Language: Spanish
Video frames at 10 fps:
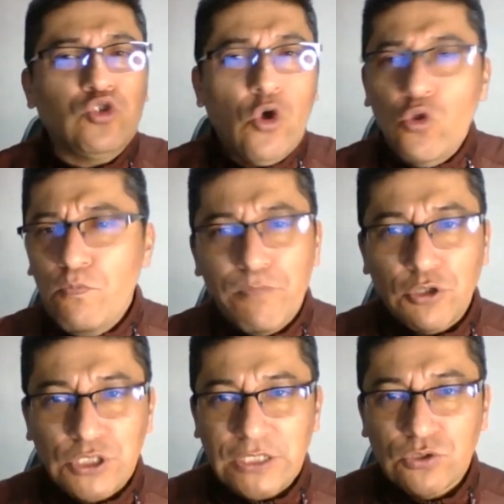todo un
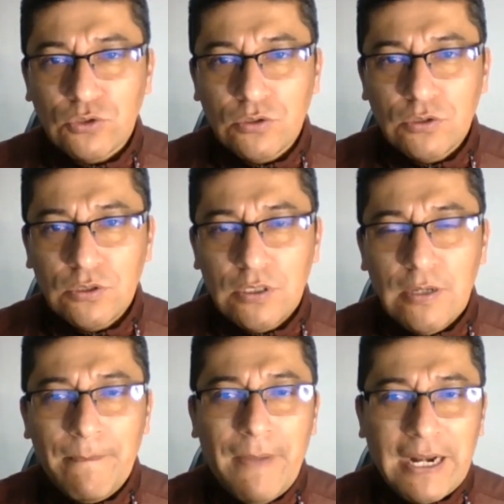proceso
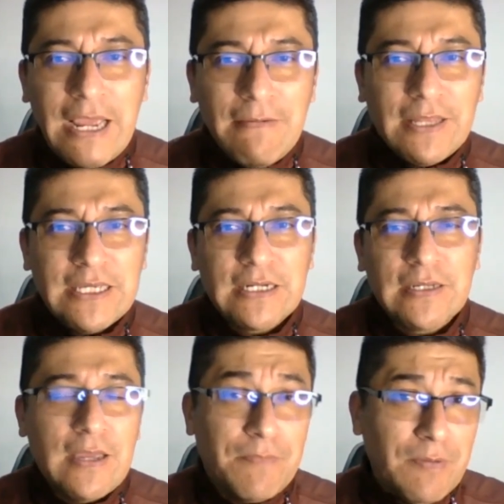para
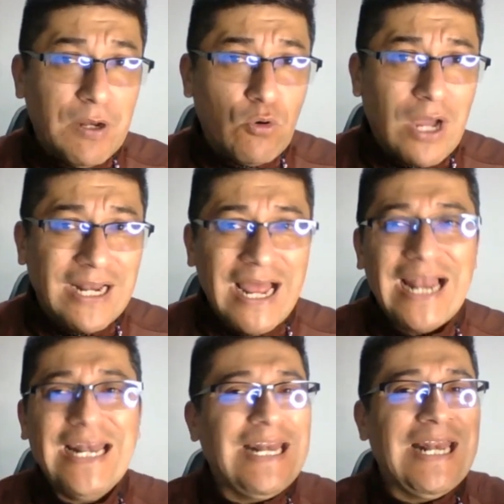evadir, en primer lugar,
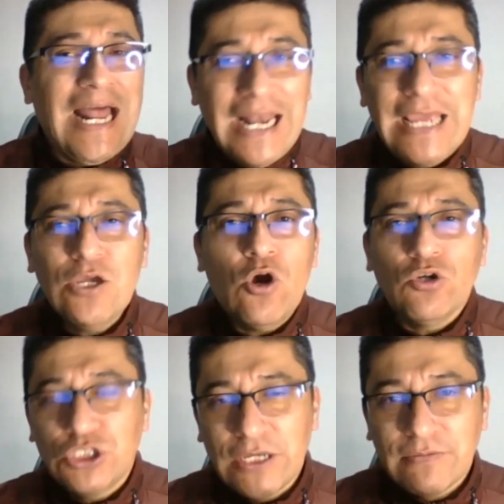la ley
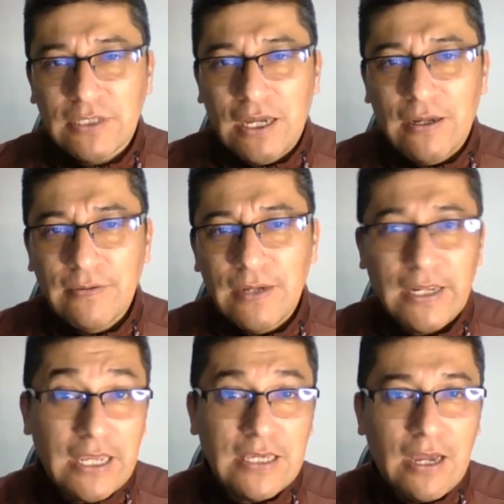80,
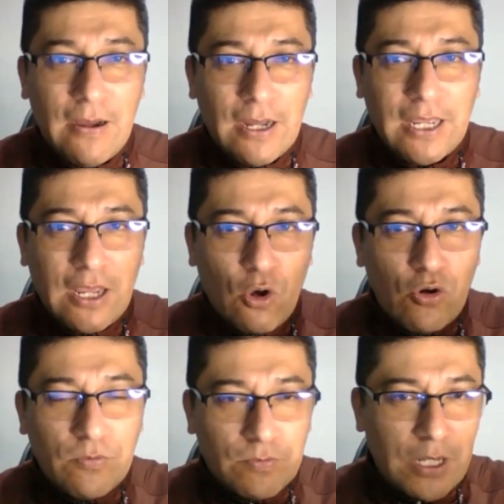aquella que,
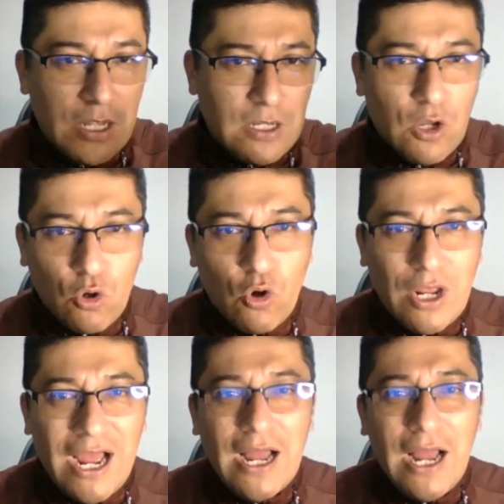con, que
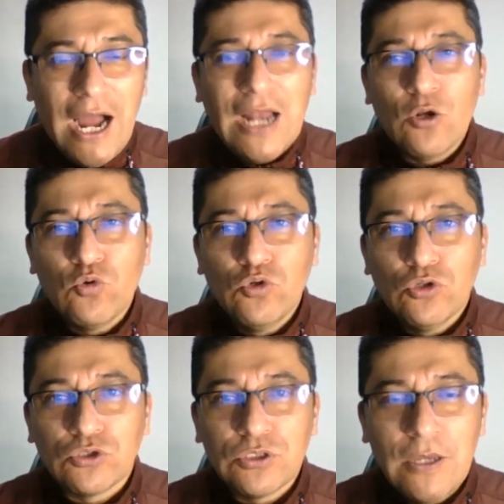coloca
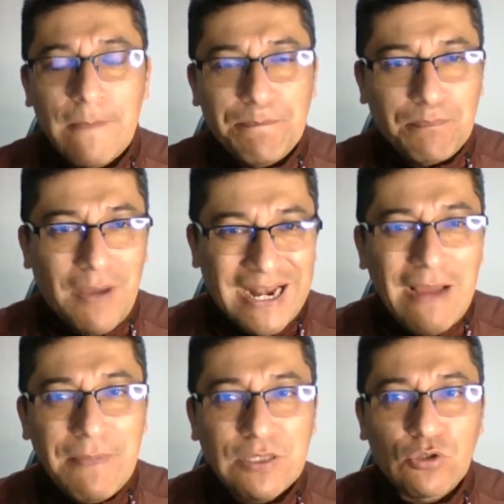algunos
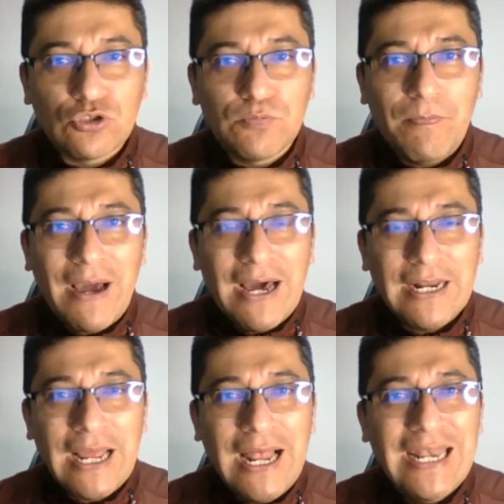parámetros
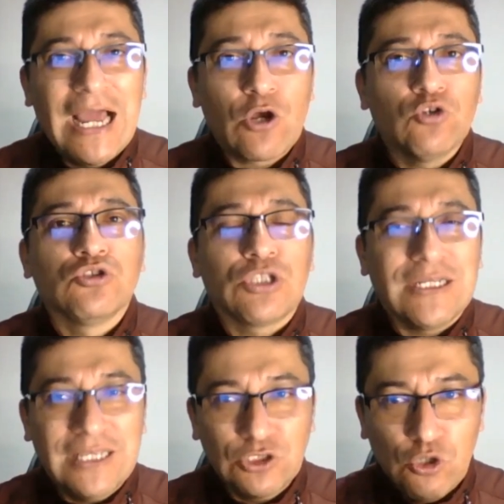para la
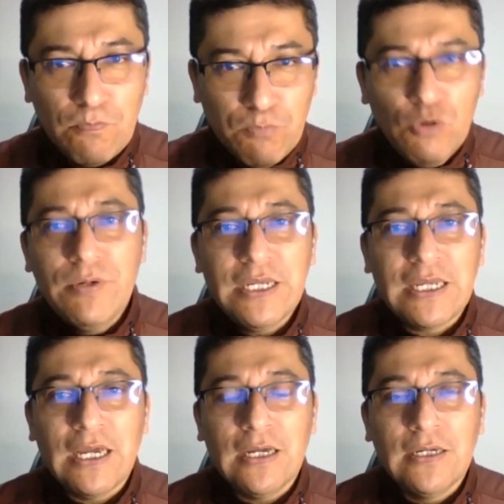contratación
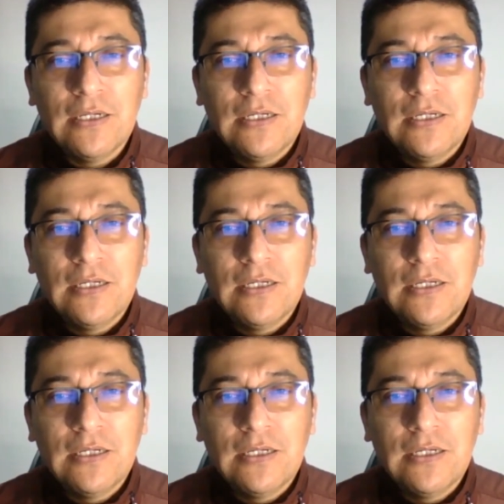pública.